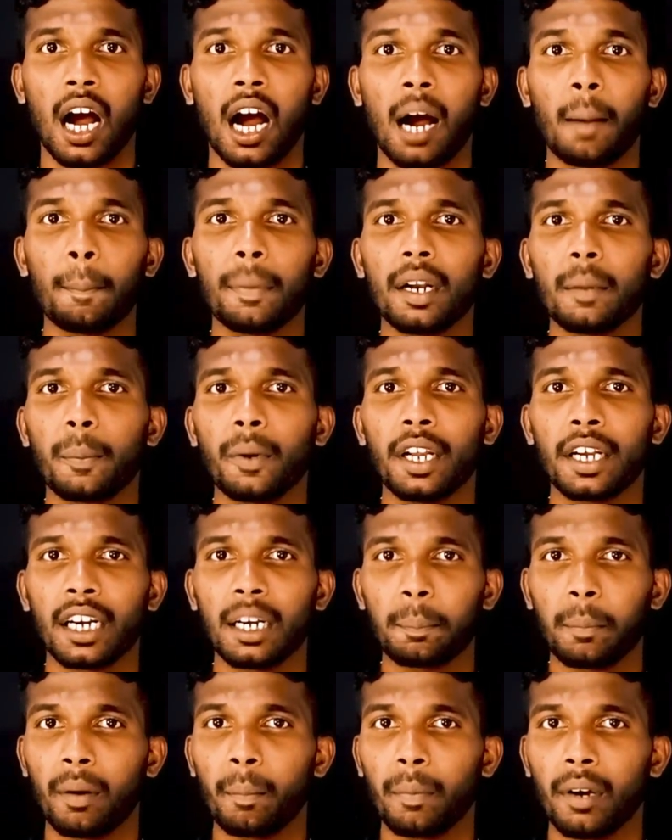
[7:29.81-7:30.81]
ஆம்பளை
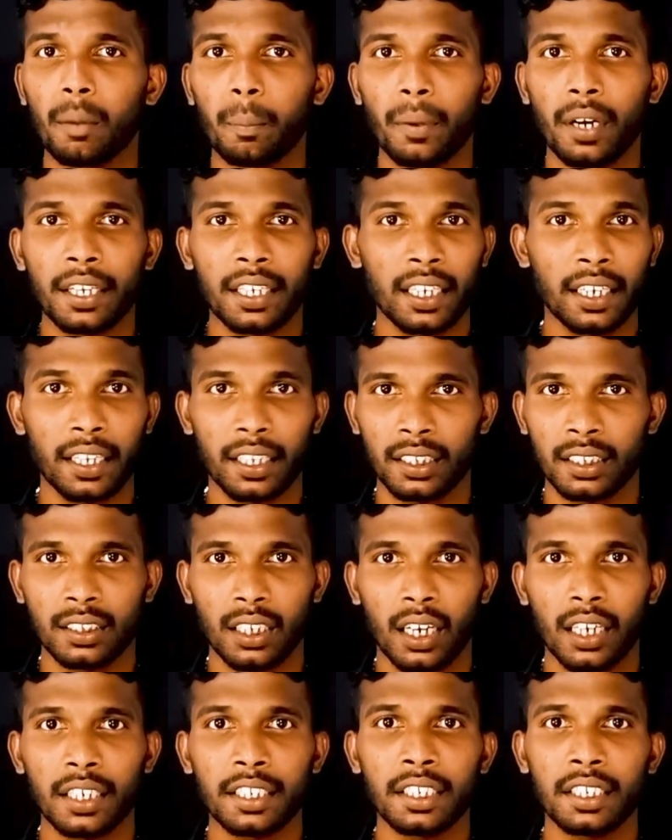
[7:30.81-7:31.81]
பிள்ளைகள் பொம்பளை பிள்ளைகள் என்றதை
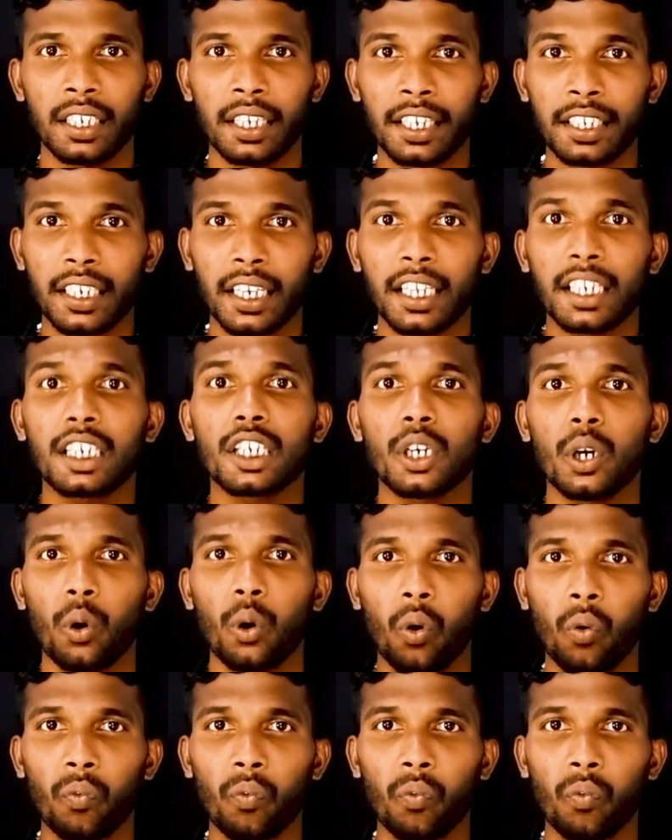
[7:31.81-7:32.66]
தாண்டி இங்கே இருக்கிற